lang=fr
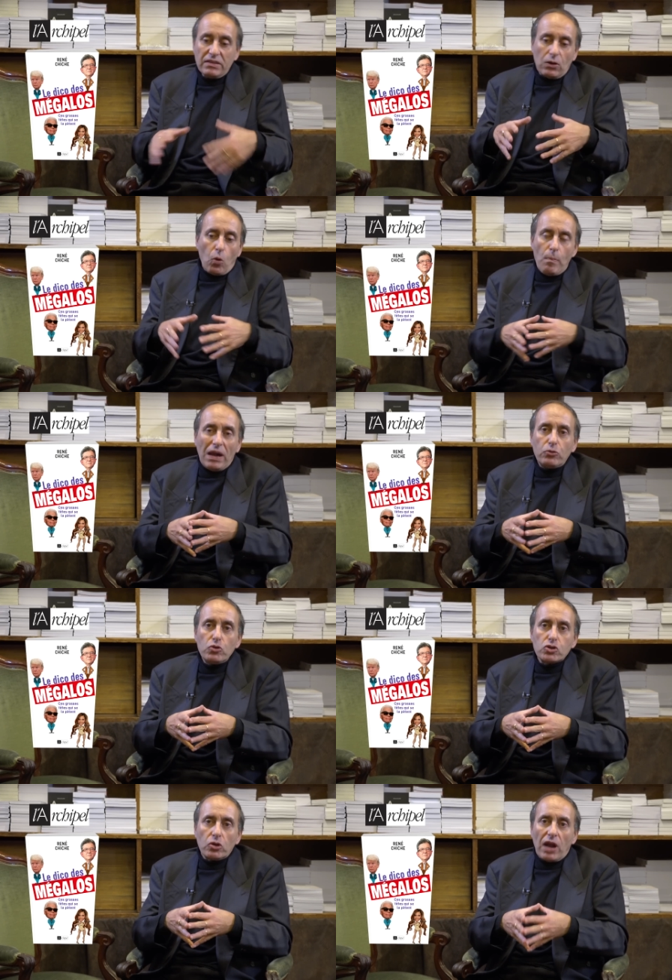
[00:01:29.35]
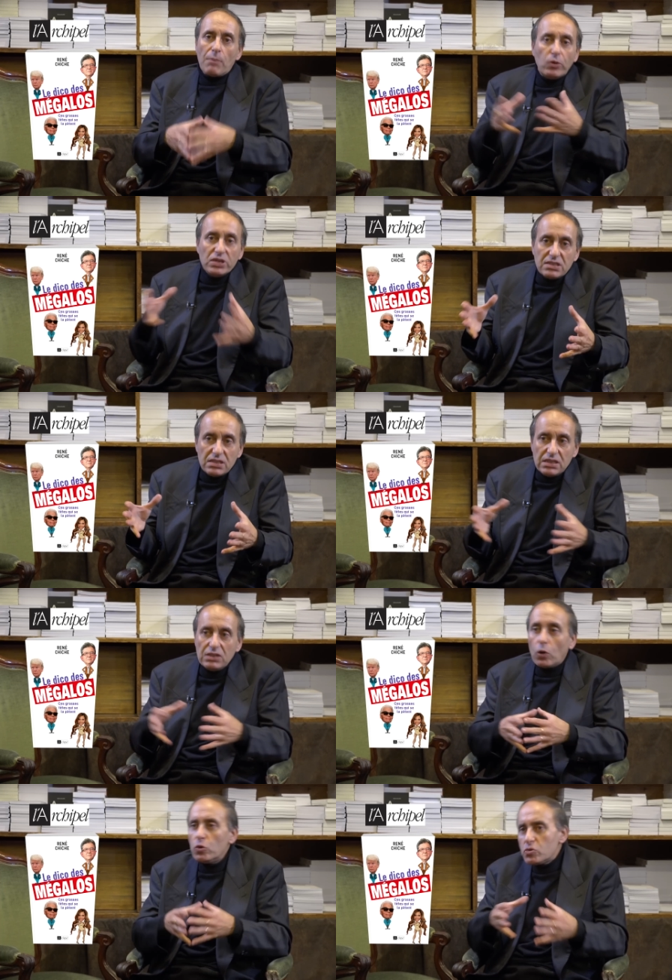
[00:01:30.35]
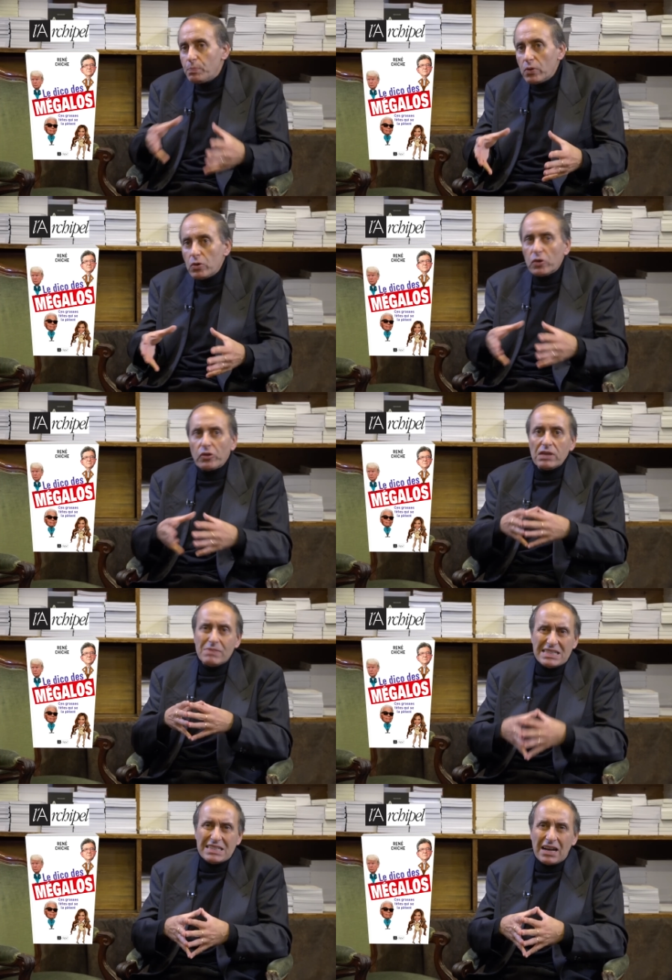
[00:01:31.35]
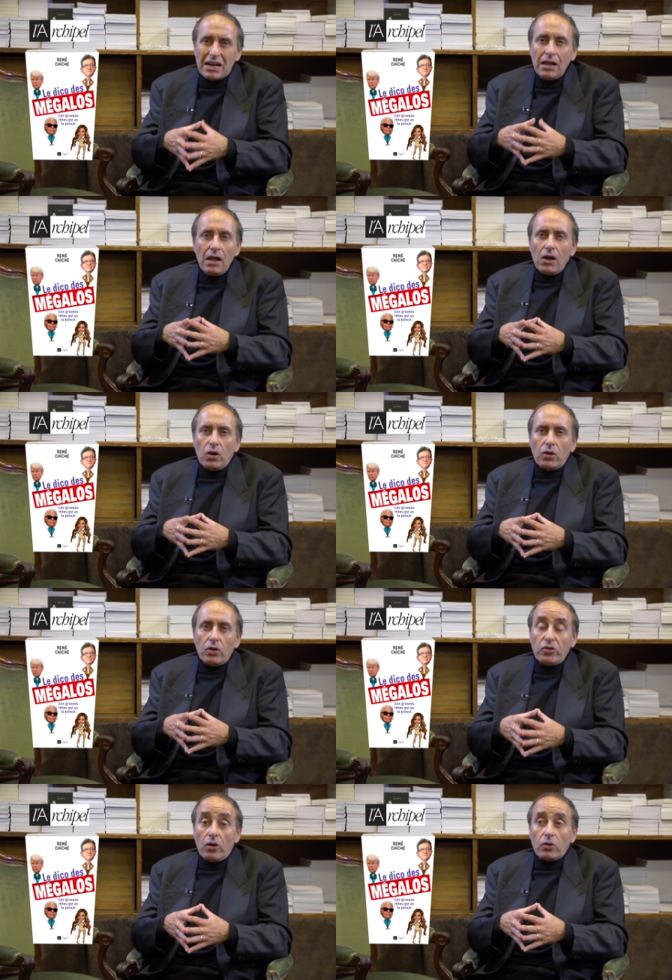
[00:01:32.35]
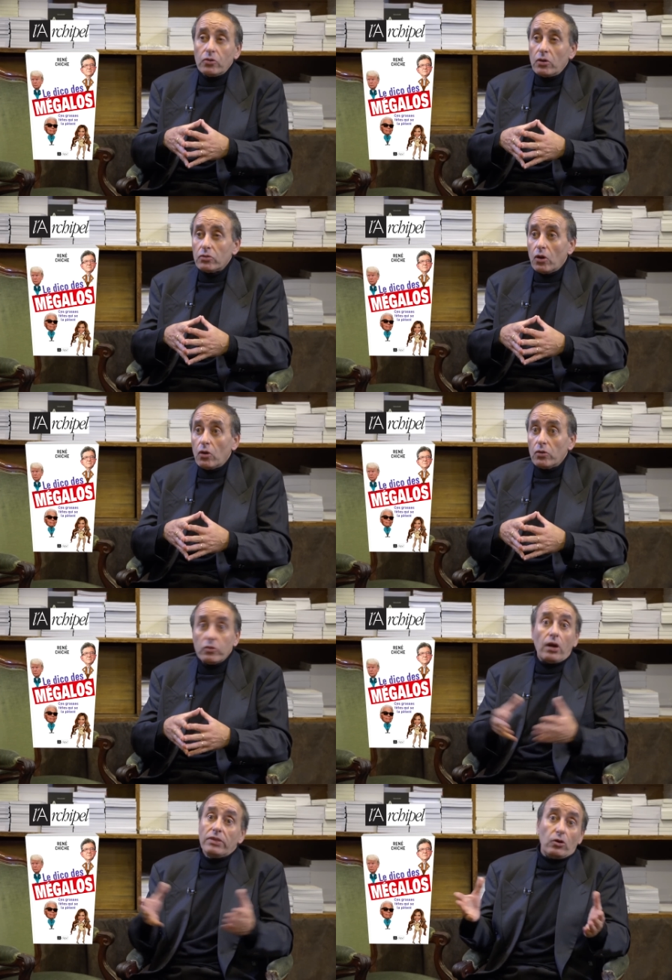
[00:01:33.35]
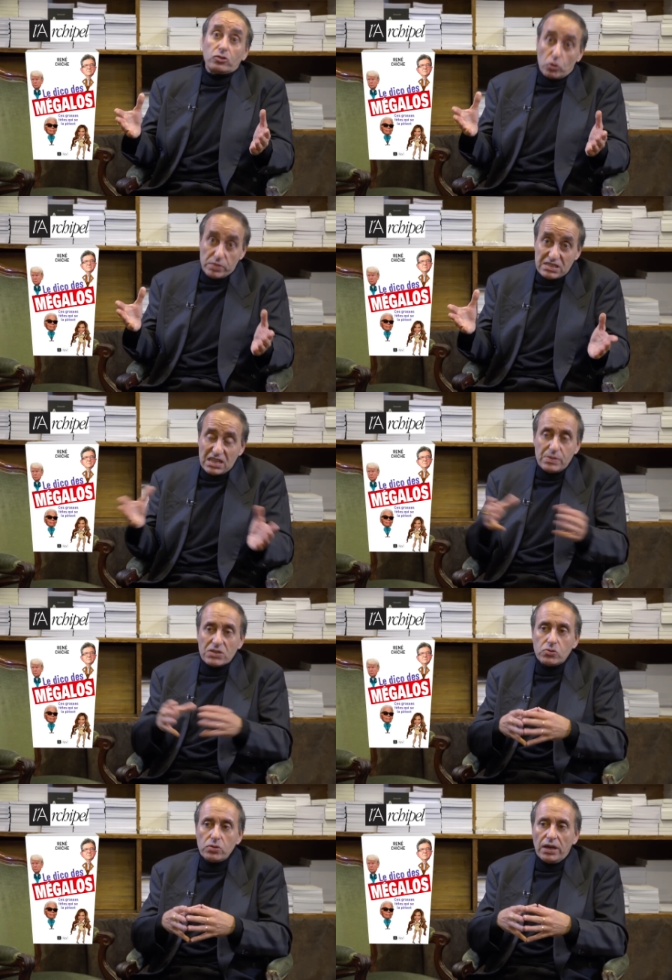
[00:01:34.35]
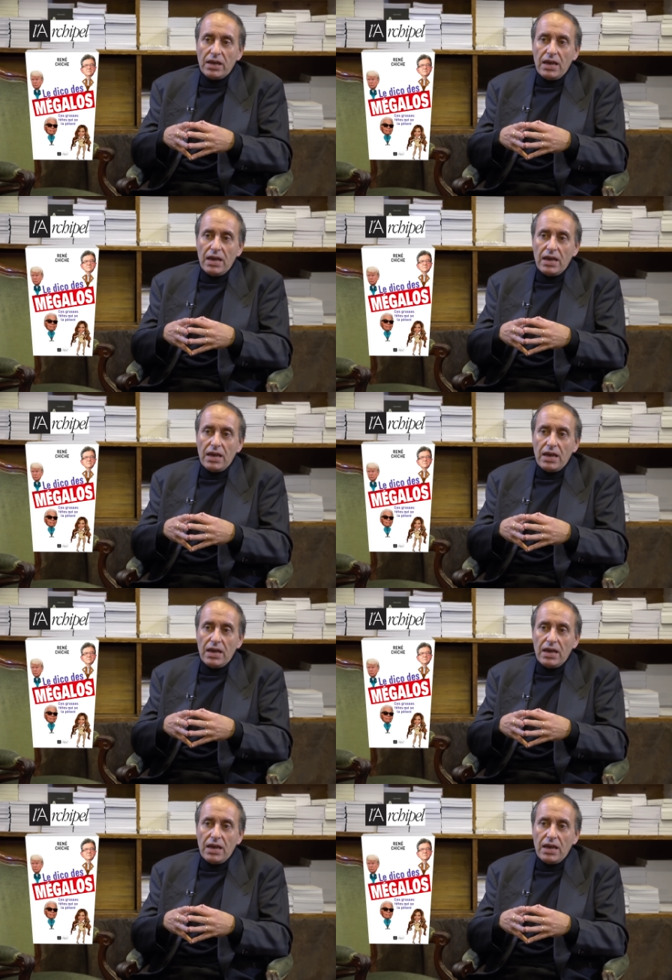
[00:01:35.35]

C'est-à-dire qu'on parle de gens dans la politique, dans le sport, dans les médias, euh, dans, le show business, bien sûr.